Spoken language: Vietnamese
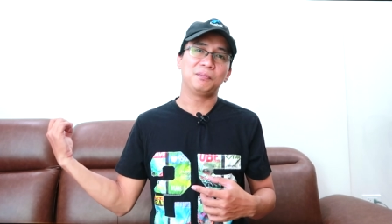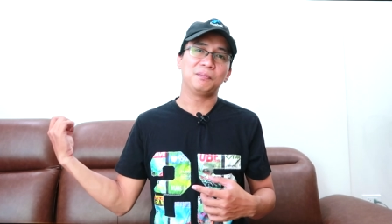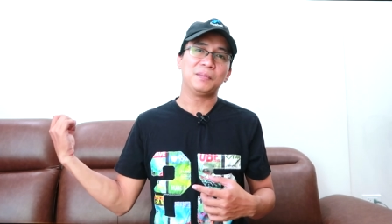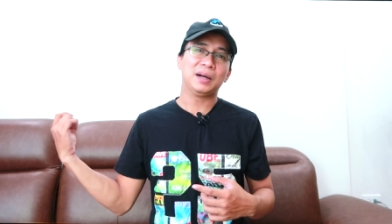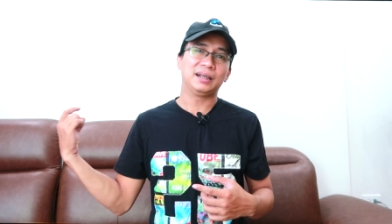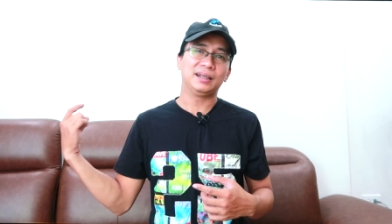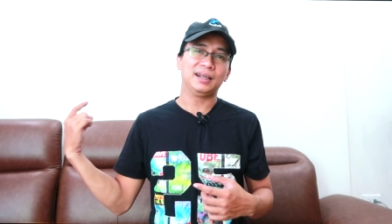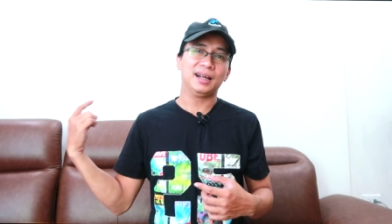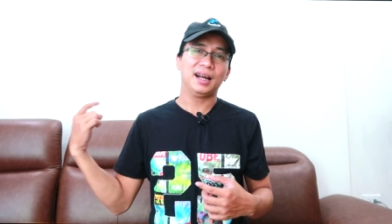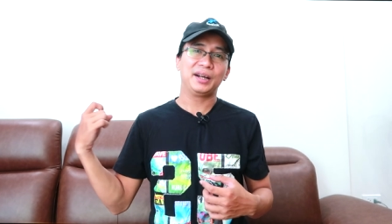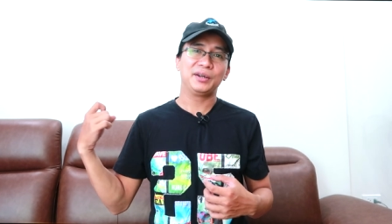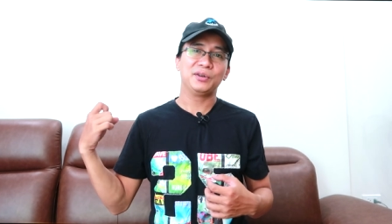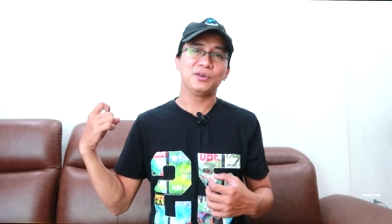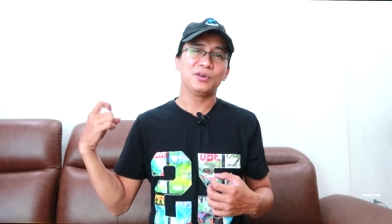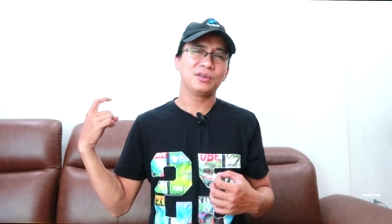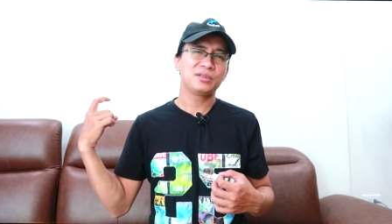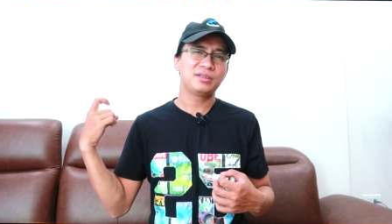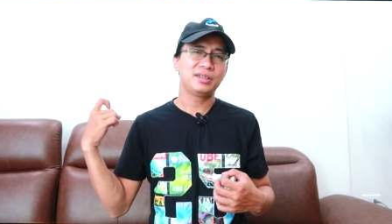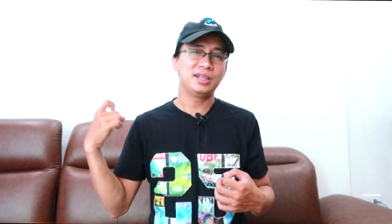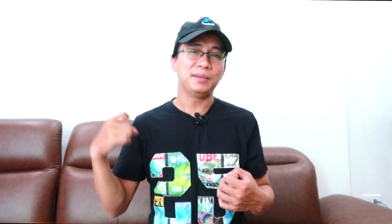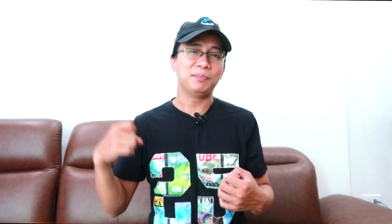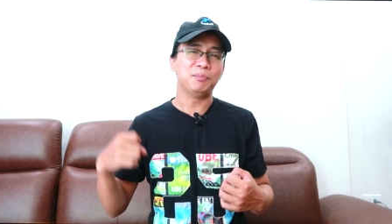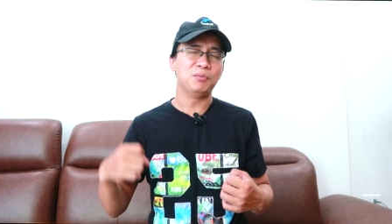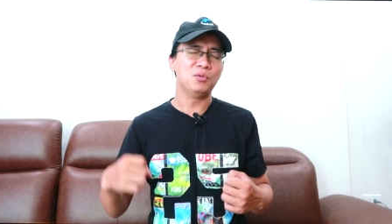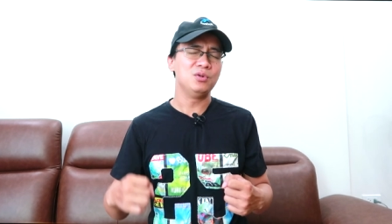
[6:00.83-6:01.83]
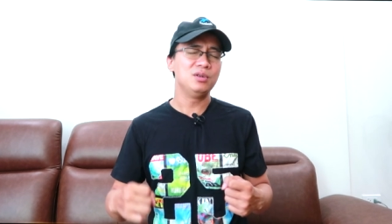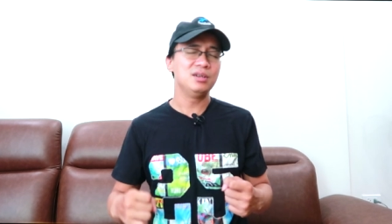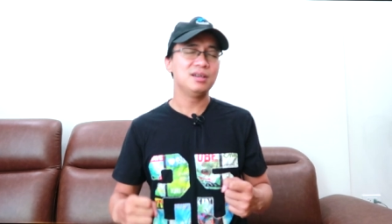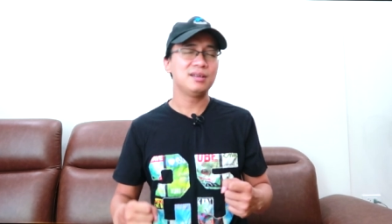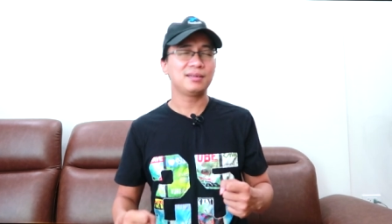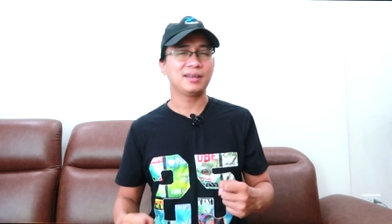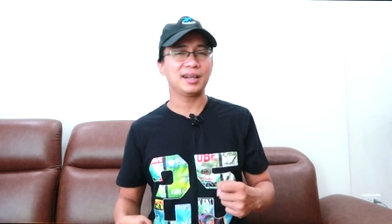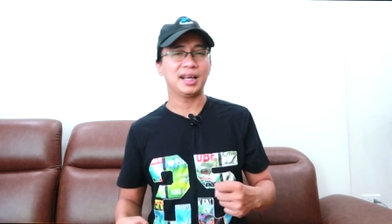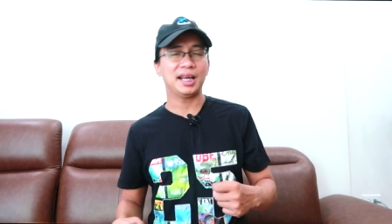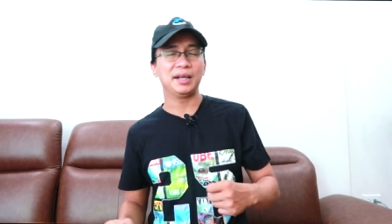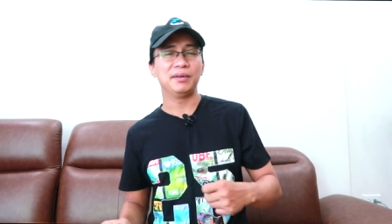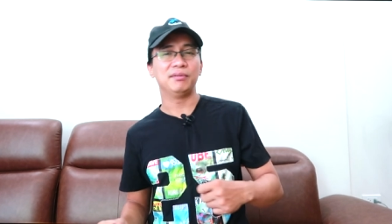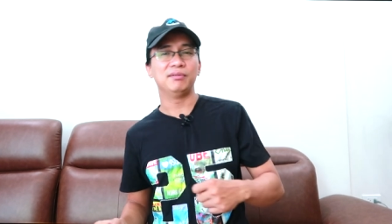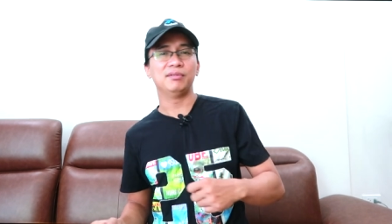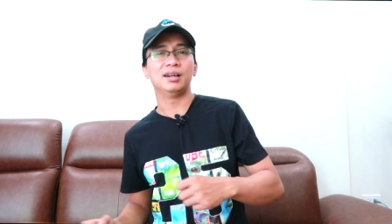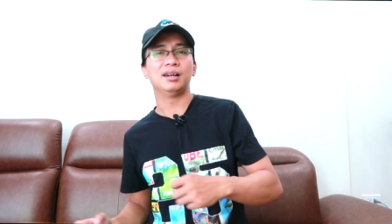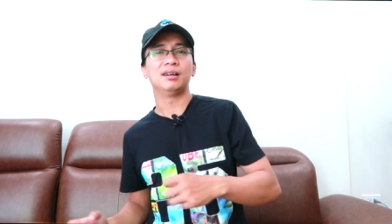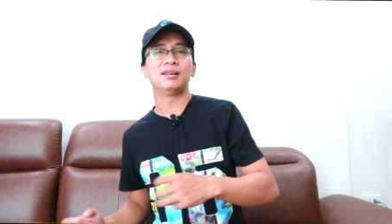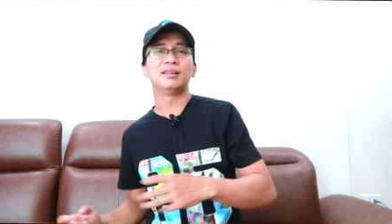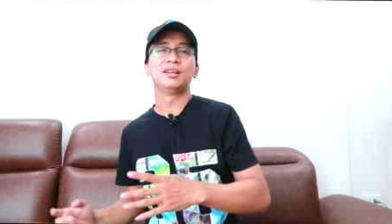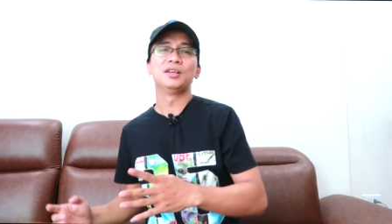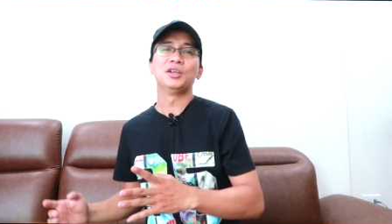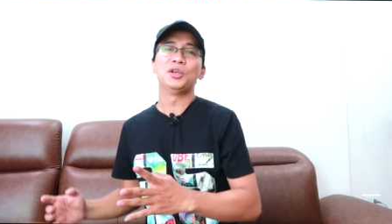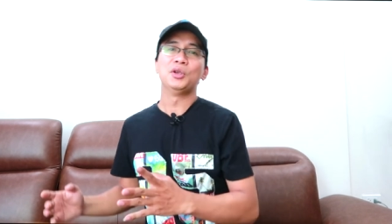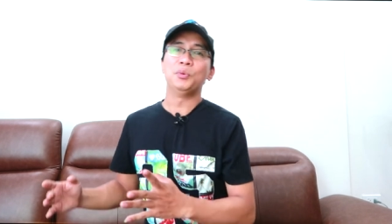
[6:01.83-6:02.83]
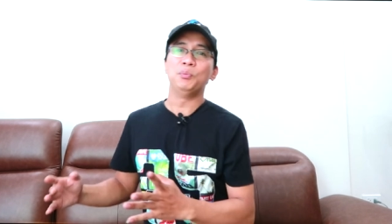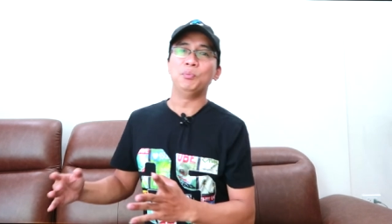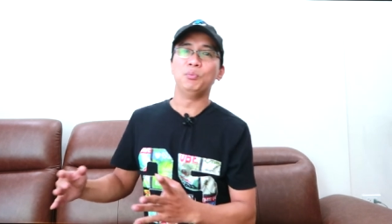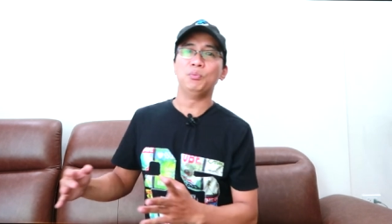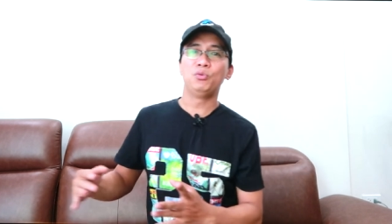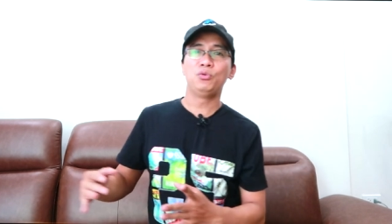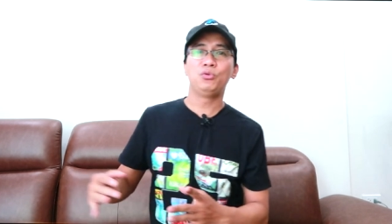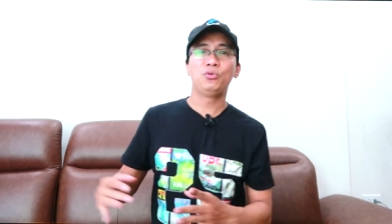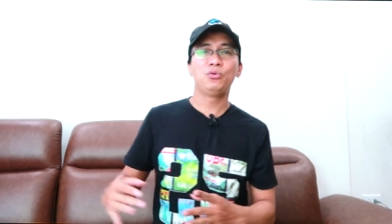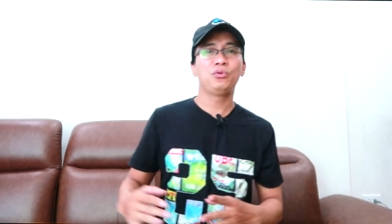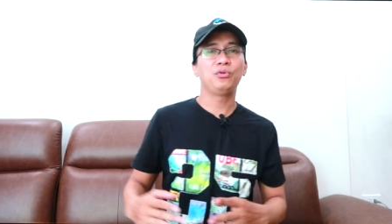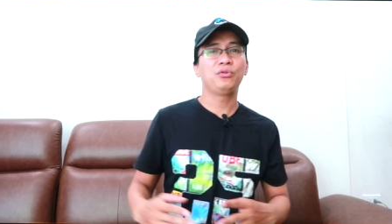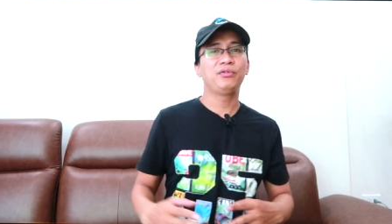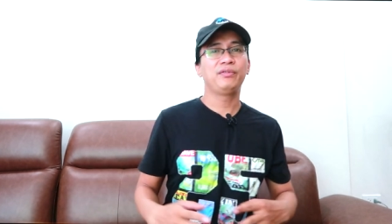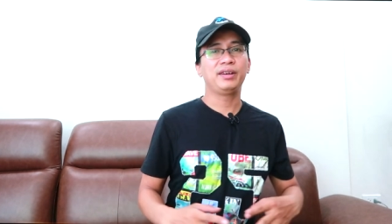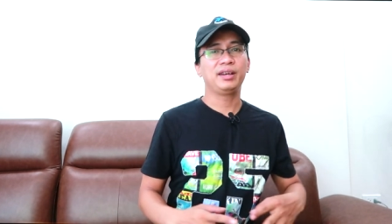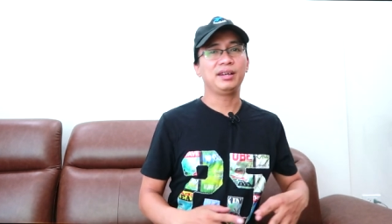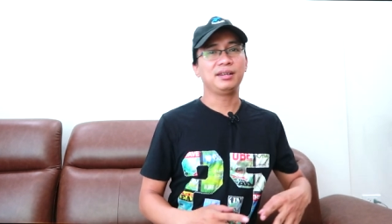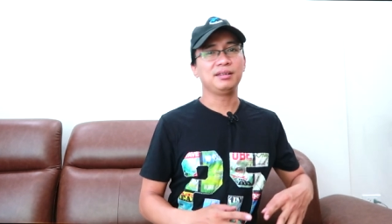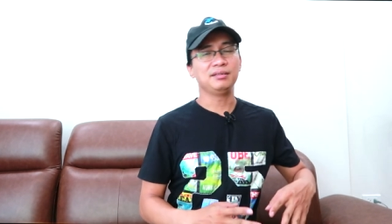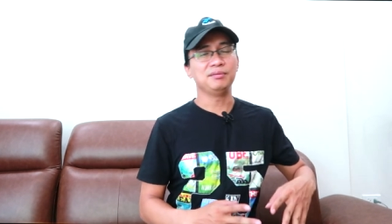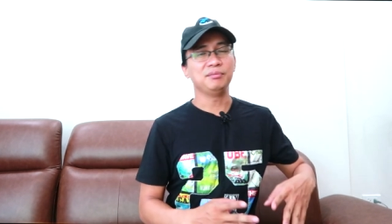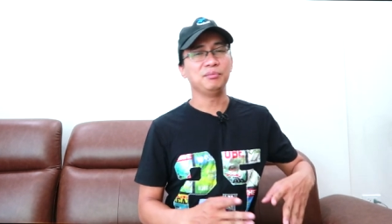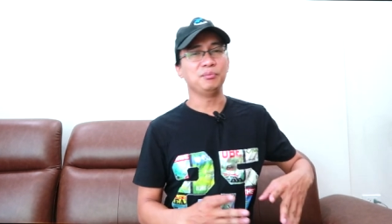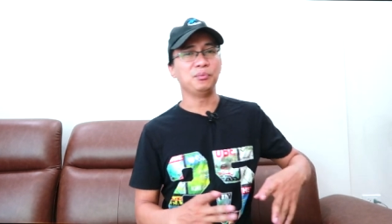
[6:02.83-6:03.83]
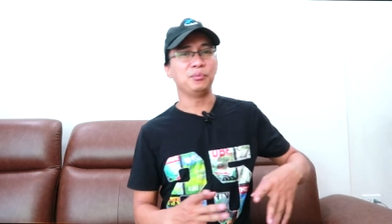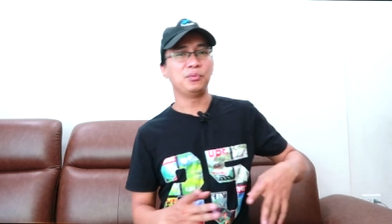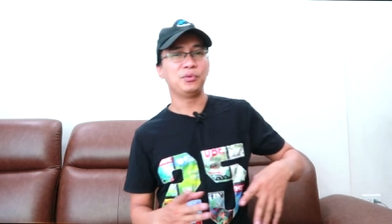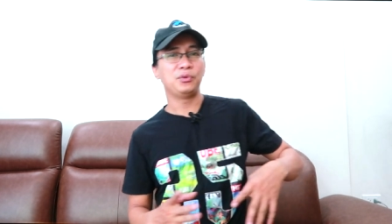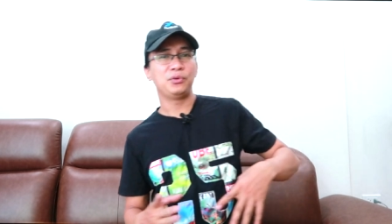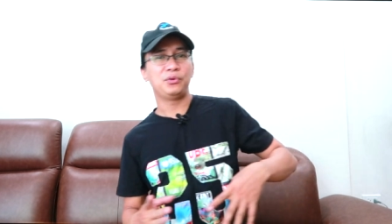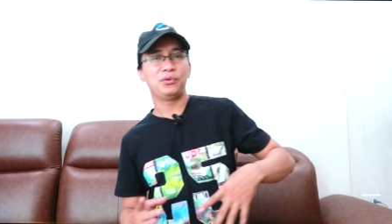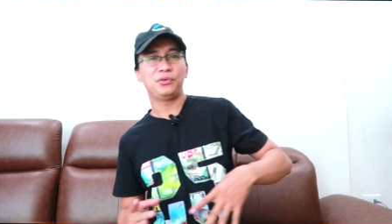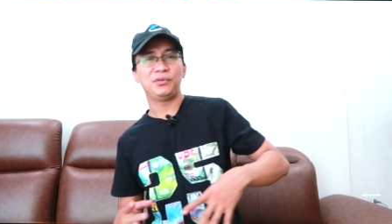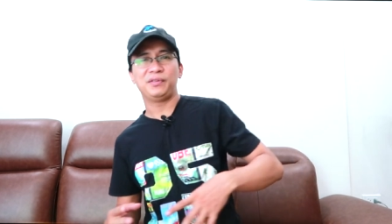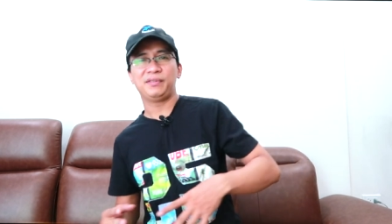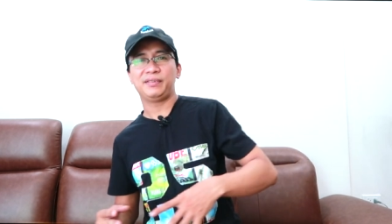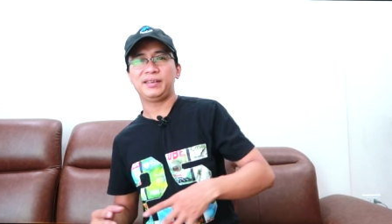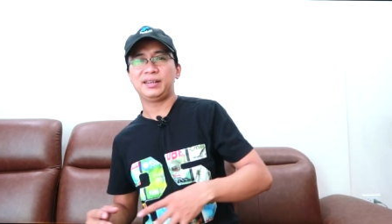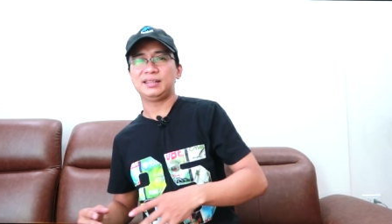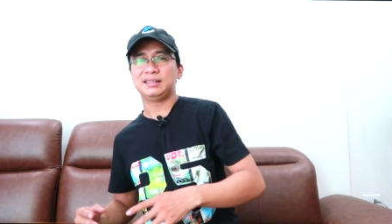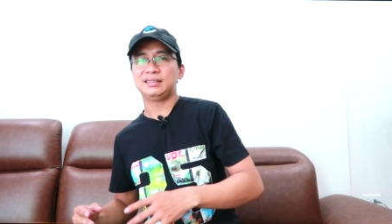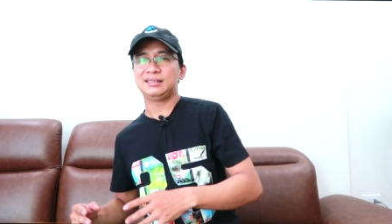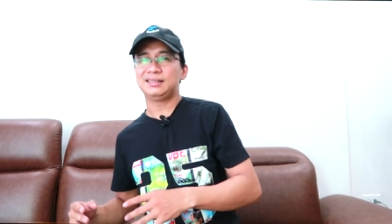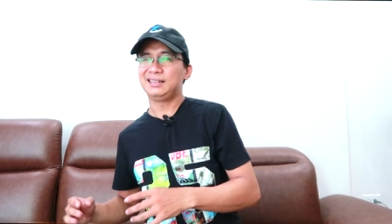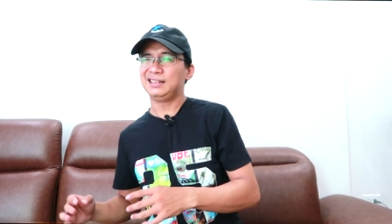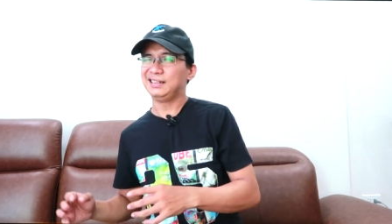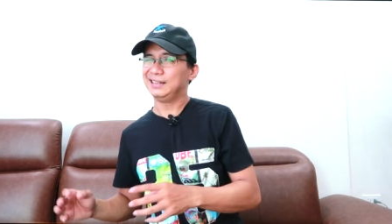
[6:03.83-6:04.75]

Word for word: bạn gái đó xịt mùi hương này và moving moving